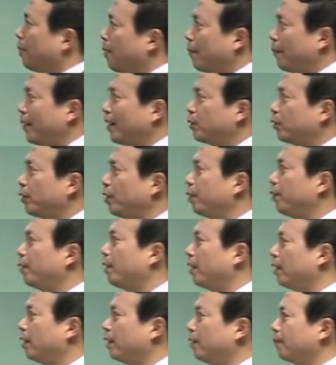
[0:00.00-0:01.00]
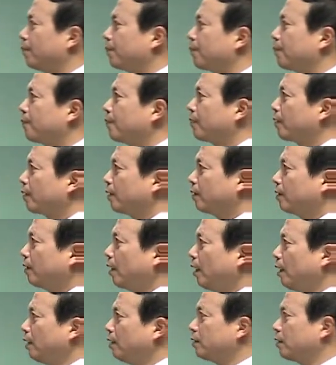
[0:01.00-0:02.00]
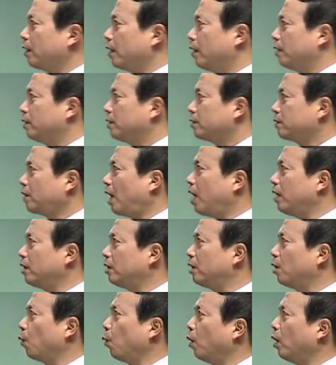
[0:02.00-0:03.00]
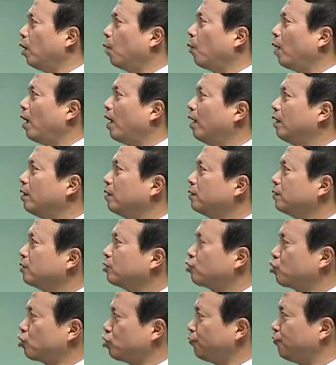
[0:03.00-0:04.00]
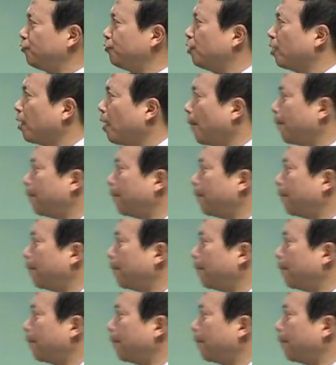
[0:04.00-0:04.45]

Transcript: 么被退回来了。然后呢，当日货款支付了，